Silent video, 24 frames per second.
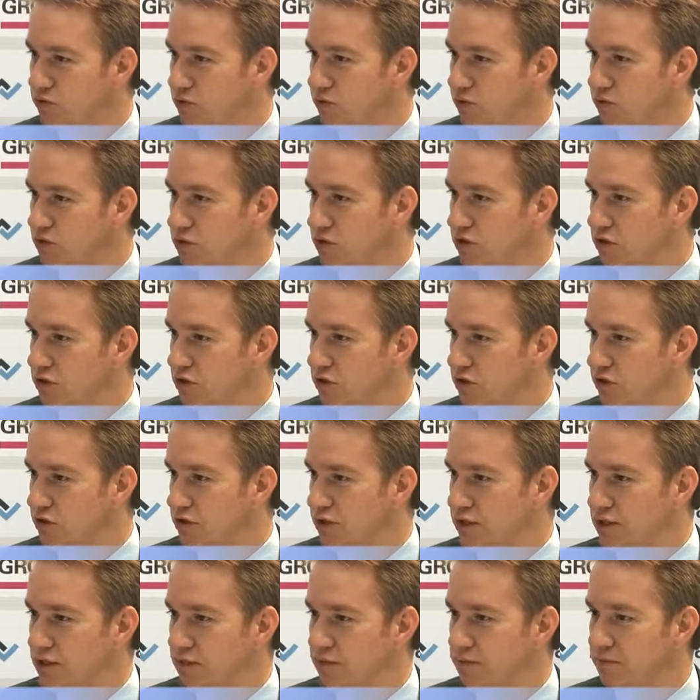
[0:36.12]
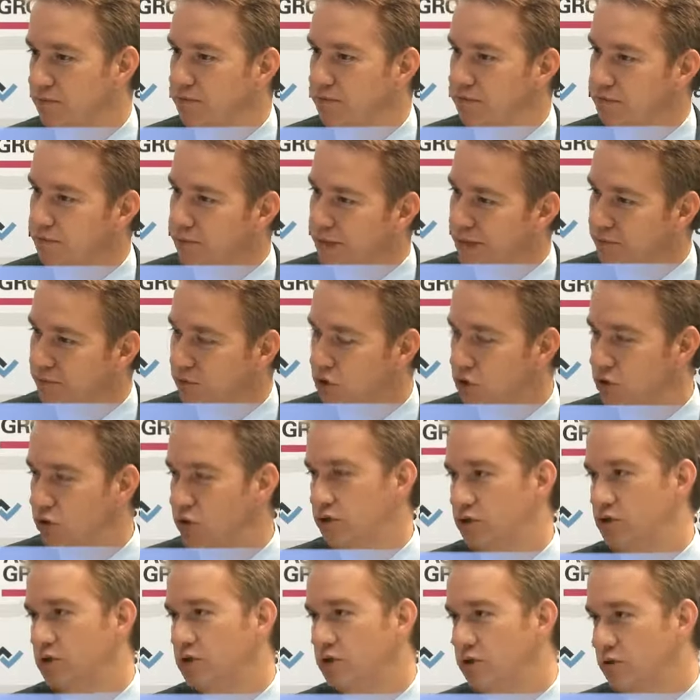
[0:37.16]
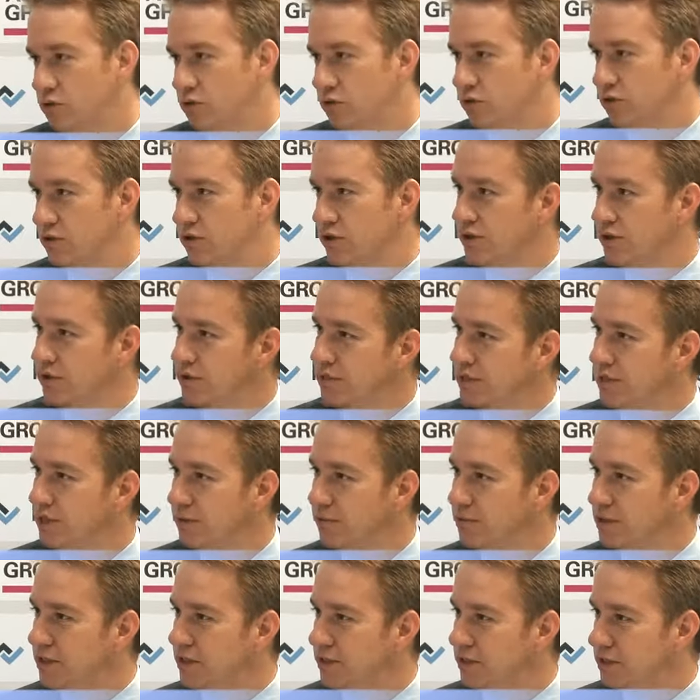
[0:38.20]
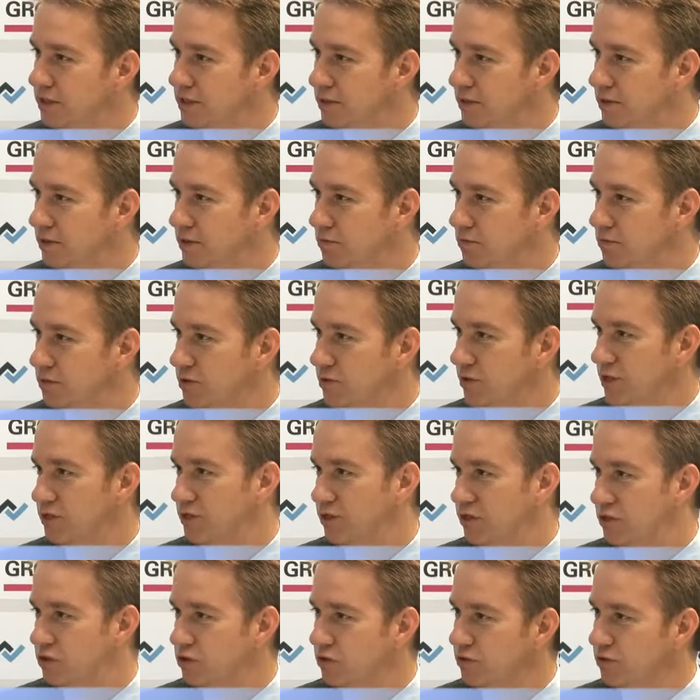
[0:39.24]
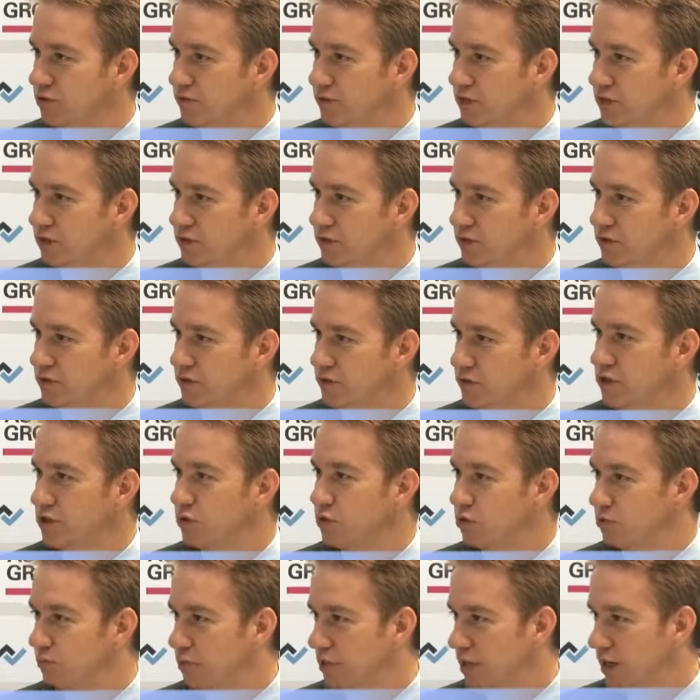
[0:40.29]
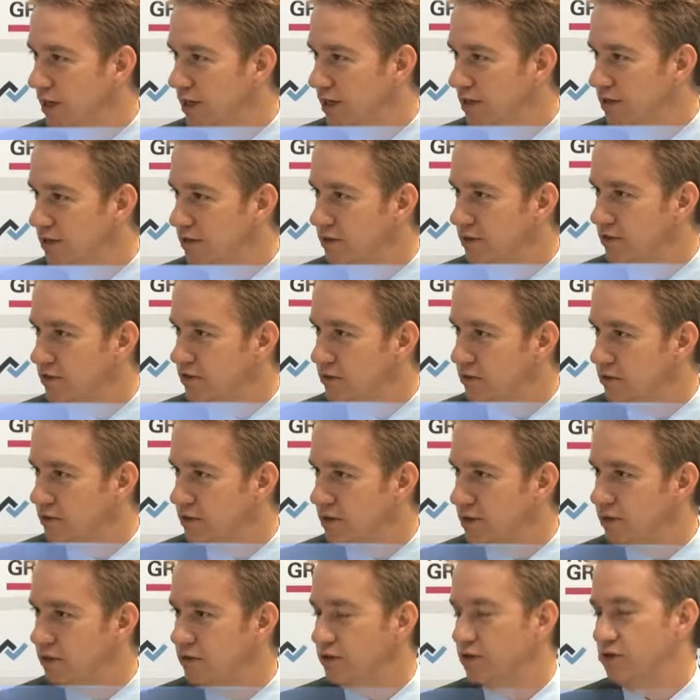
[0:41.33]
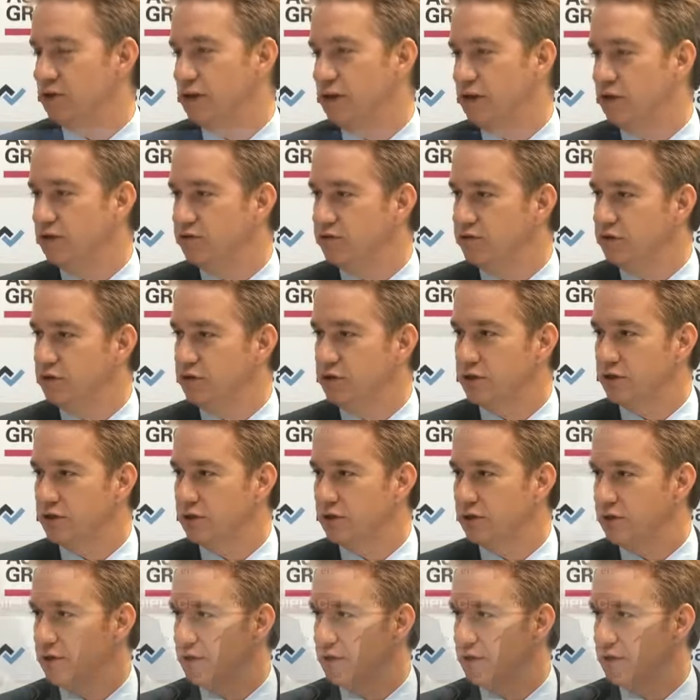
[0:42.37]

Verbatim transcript: wir unsere Kunden beim Löten und hinterher bei der Qualitätsüberwachung sehr gut beraten und auch helfen können.